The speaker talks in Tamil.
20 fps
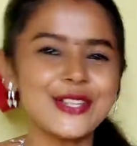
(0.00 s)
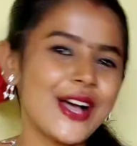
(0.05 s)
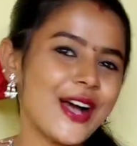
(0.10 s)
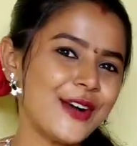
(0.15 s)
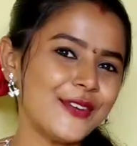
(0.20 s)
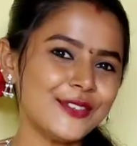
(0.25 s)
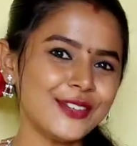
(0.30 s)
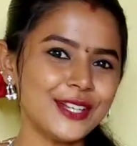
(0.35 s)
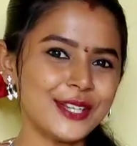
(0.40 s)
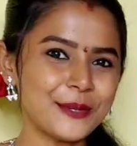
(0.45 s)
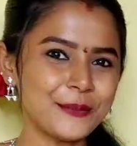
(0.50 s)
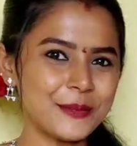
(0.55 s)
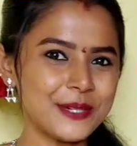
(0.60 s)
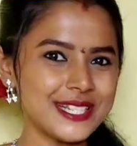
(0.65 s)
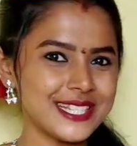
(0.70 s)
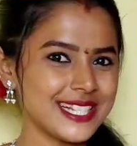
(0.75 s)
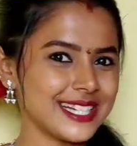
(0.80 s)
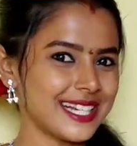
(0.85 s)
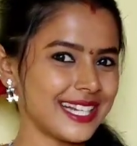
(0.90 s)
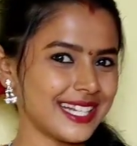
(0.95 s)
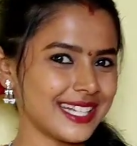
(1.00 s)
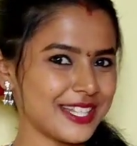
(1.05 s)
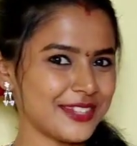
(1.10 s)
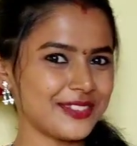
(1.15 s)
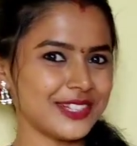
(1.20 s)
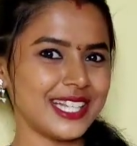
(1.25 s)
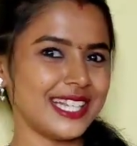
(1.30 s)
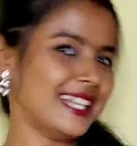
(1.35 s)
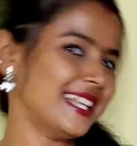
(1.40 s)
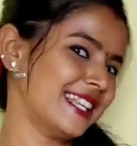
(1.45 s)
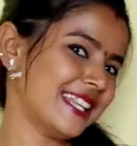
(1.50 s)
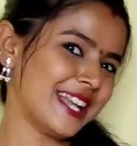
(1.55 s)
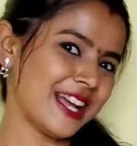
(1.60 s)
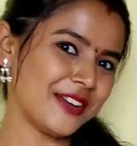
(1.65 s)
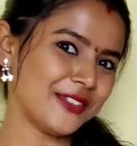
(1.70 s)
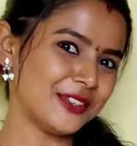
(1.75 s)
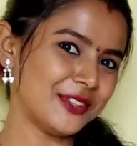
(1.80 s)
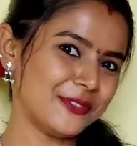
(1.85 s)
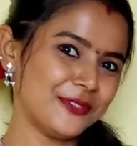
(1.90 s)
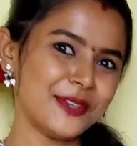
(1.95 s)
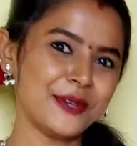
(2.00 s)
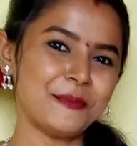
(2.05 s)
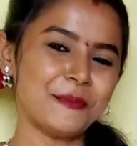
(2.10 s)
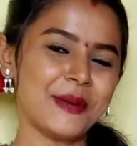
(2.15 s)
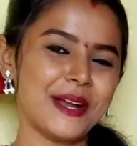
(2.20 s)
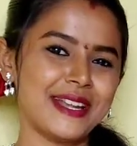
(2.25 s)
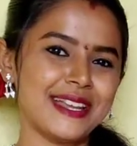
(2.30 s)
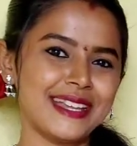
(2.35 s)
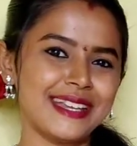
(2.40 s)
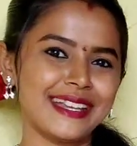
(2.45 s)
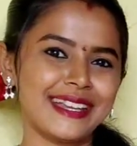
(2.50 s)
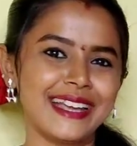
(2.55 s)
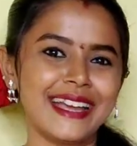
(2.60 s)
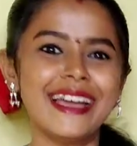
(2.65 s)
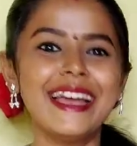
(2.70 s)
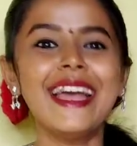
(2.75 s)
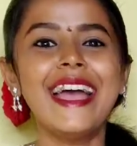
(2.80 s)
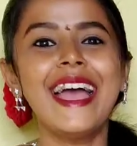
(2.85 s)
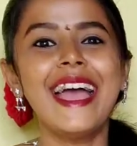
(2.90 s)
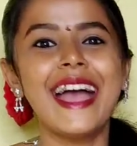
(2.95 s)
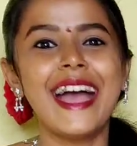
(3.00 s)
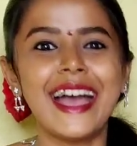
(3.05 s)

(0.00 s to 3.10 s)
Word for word: ஸோ அவங்களுக்கு பிடிச்ச கலர் தான் வந்து இன்றைக்கி நான் வந்து வியோ பண்ணியிருக்கேன்